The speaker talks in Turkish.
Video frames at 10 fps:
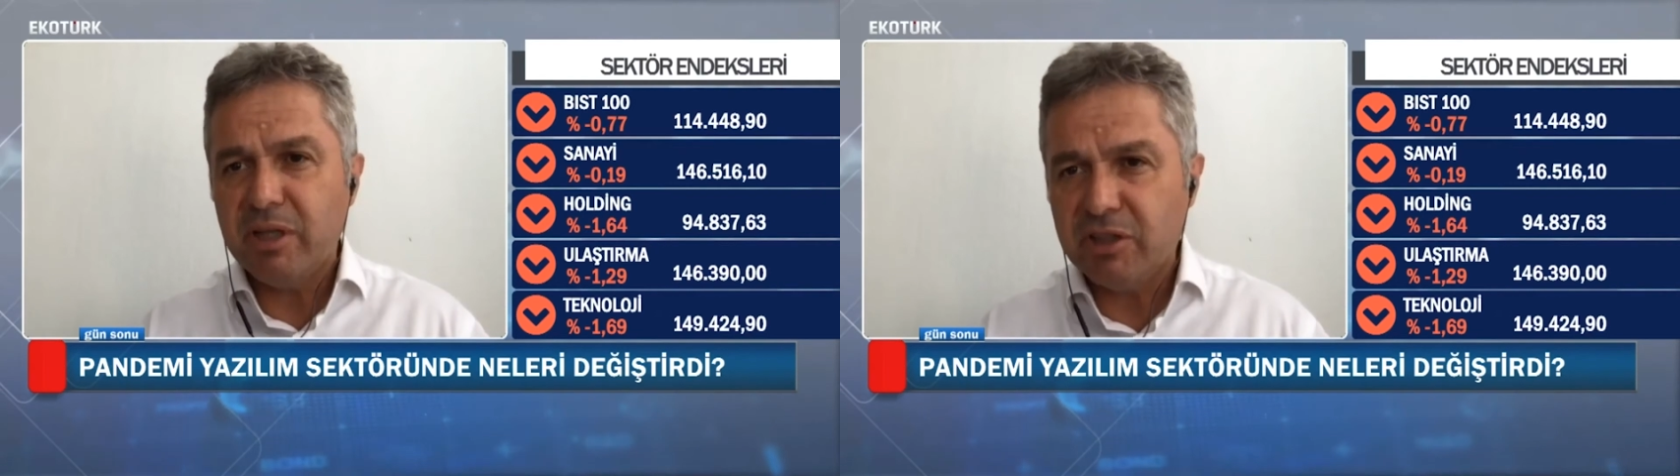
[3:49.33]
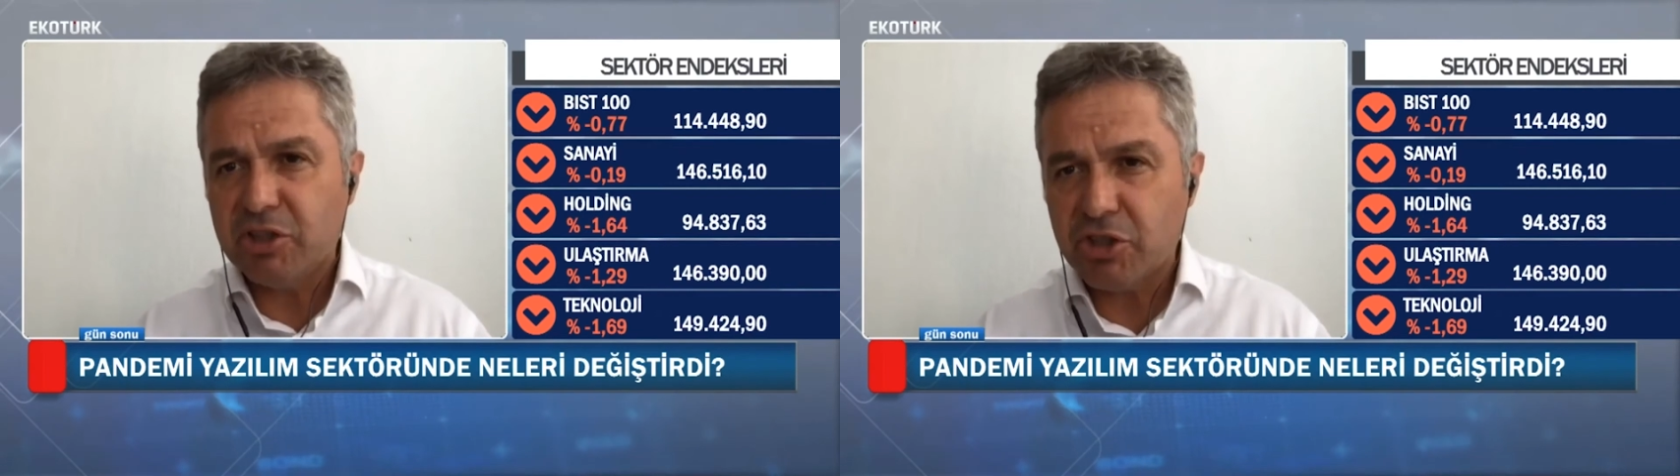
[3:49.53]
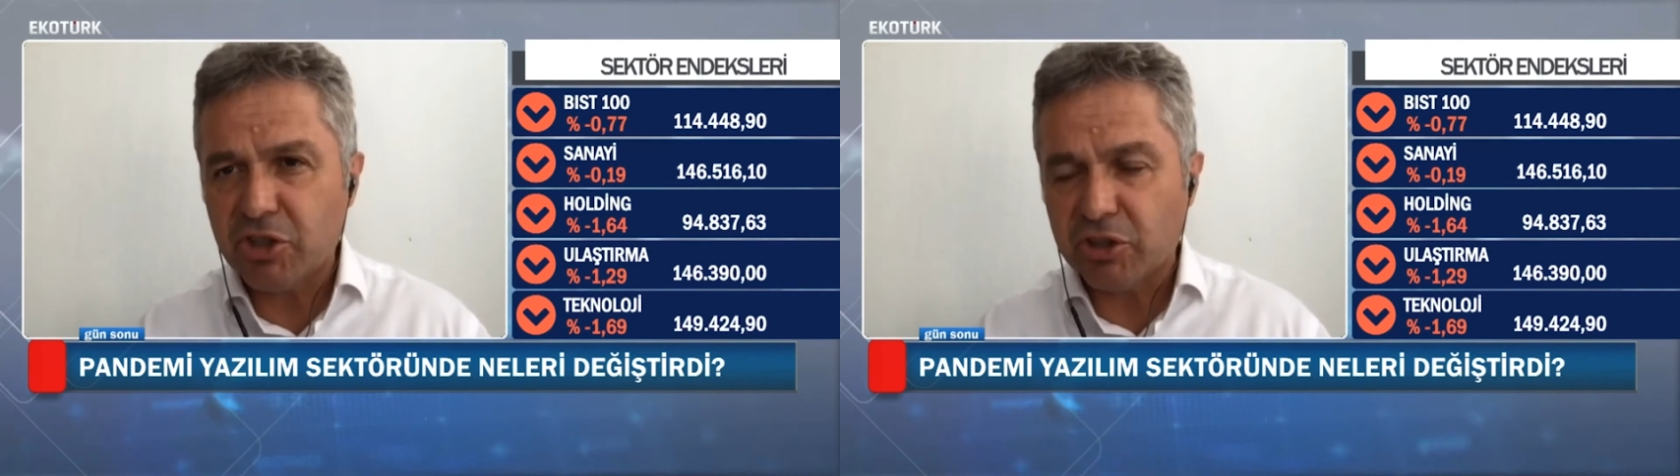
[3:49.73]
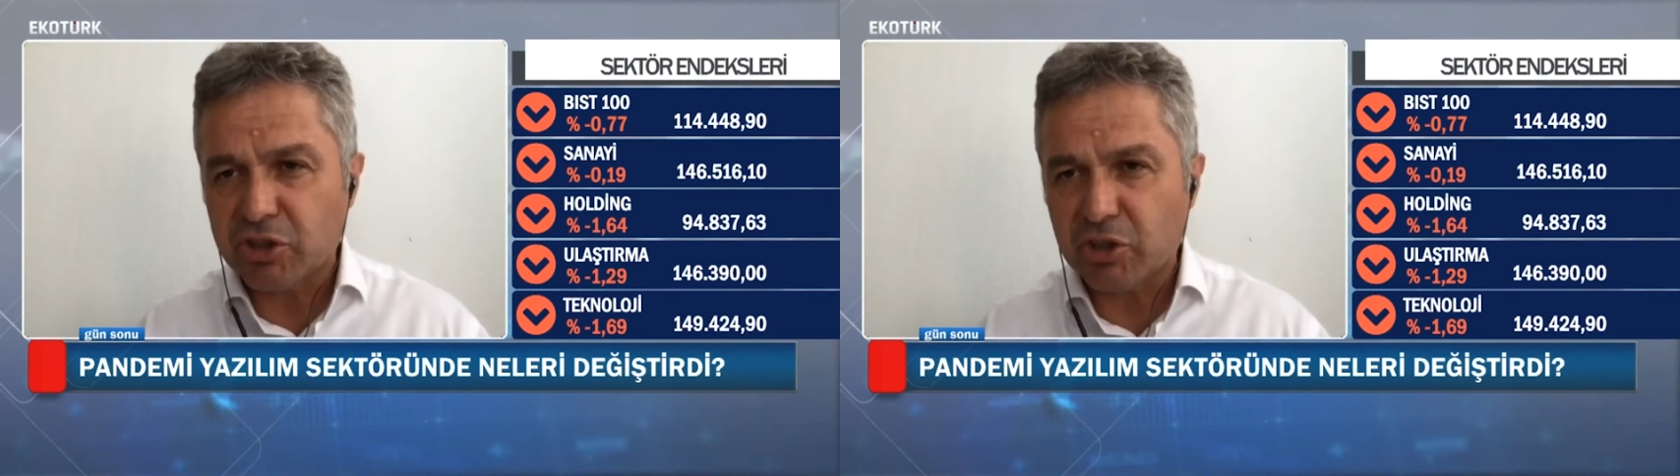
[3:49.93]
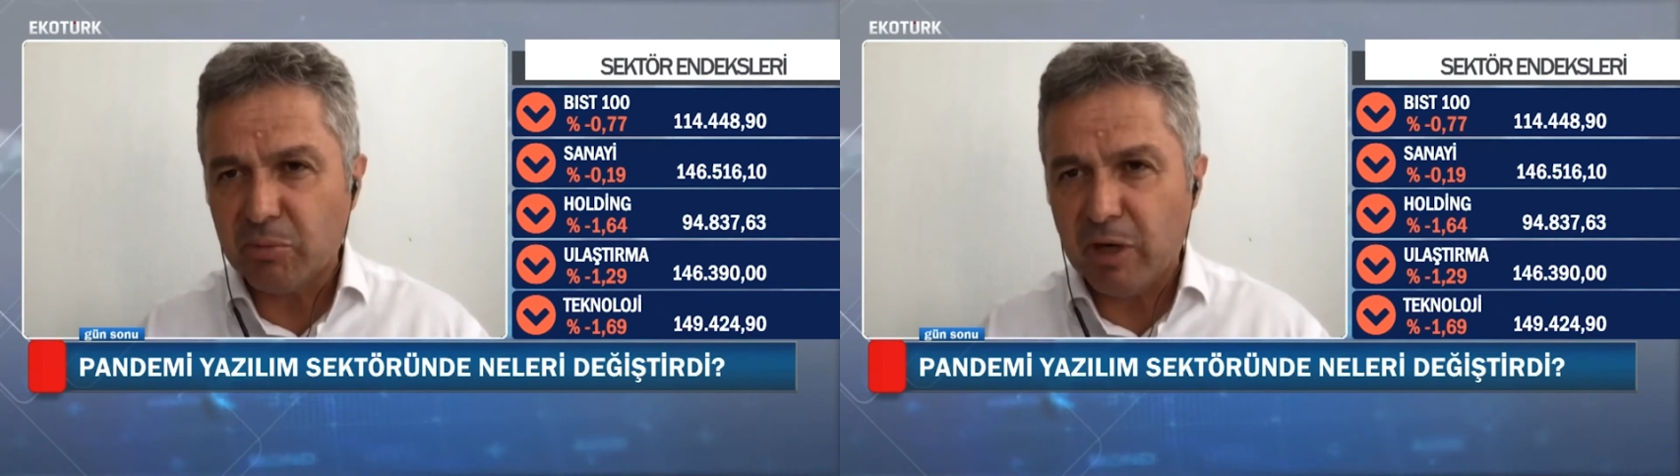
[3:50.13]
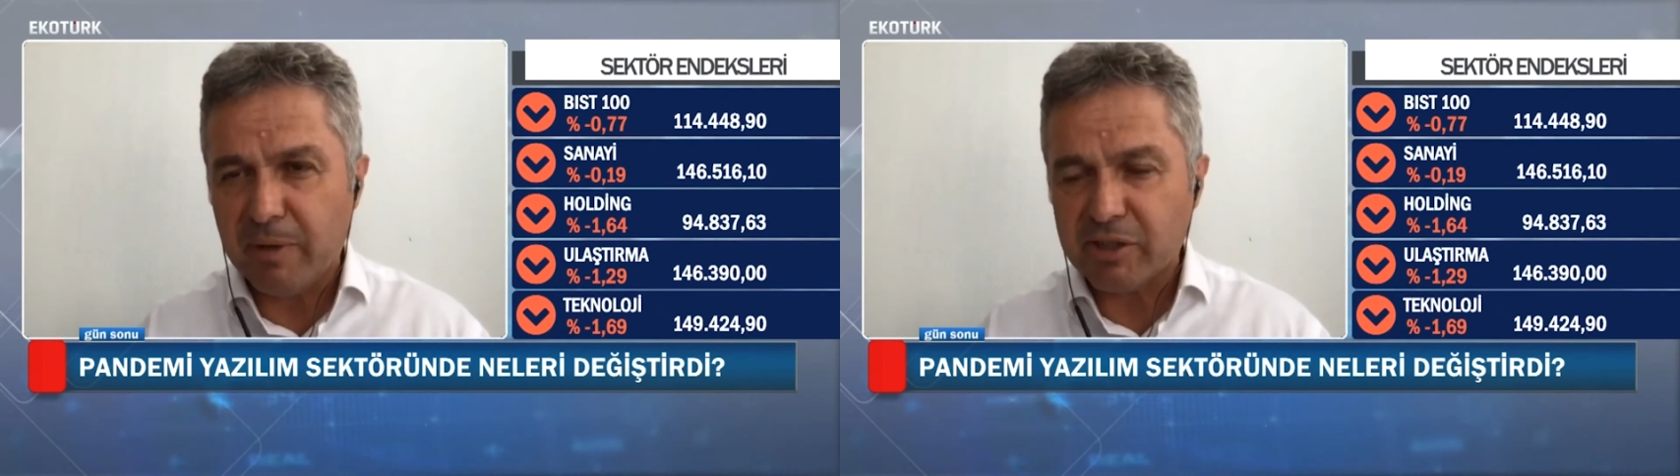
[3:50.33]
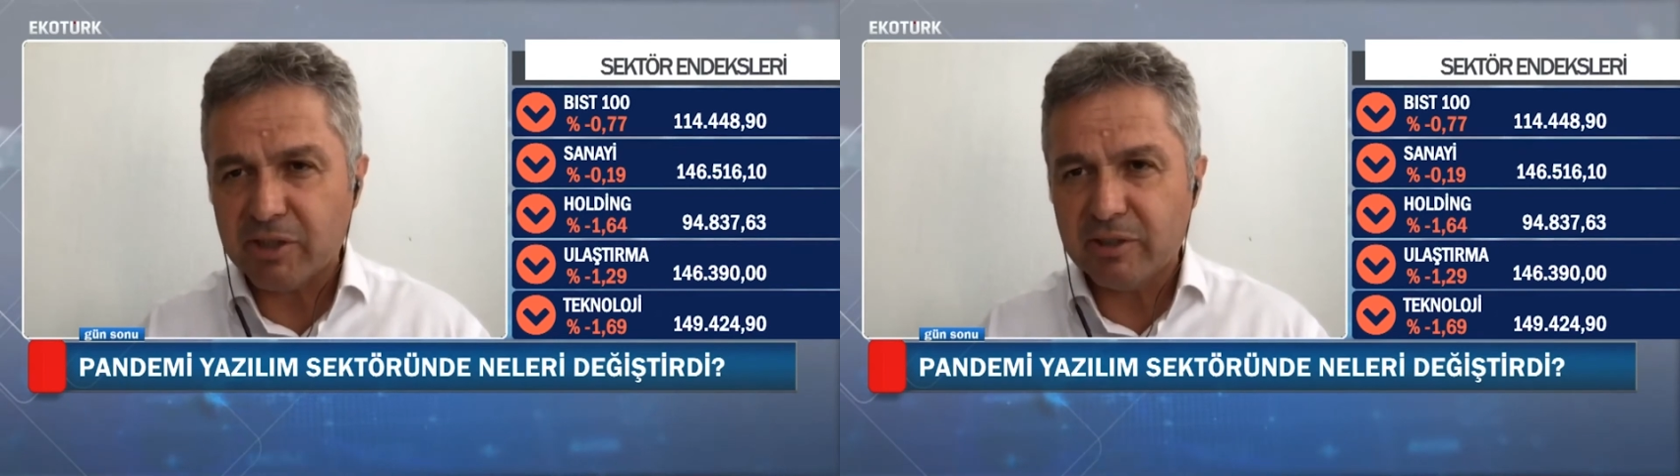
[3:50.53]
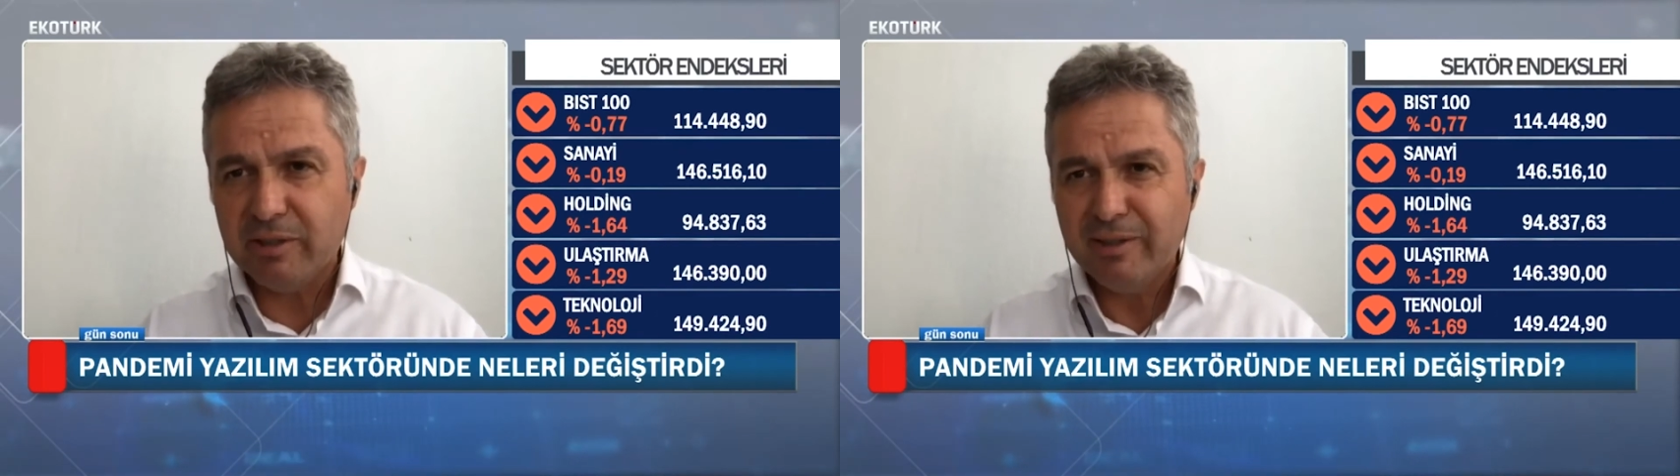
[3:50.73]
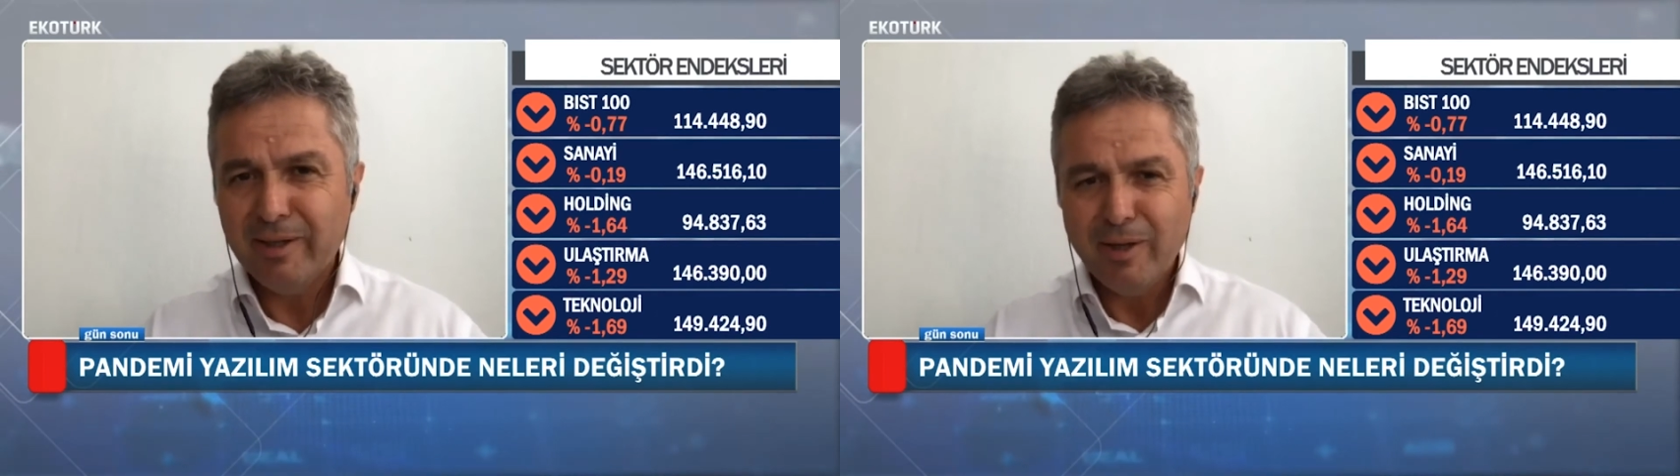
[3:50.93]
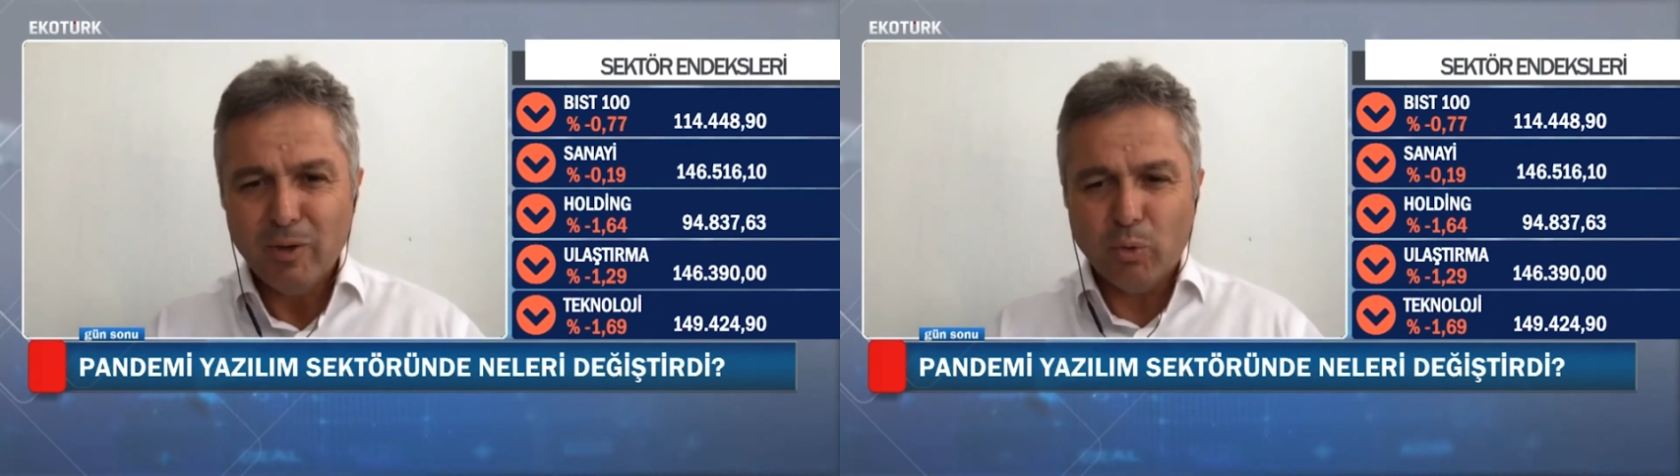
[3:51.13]
27 kişi çalıştırmaya
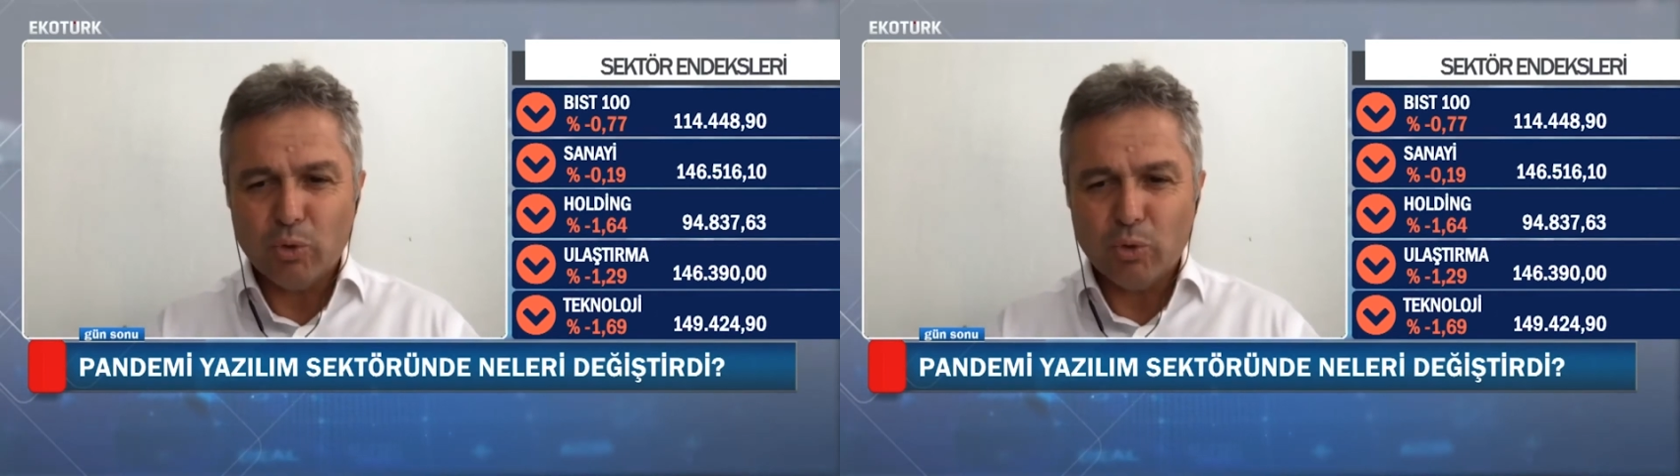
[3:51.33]
başladı.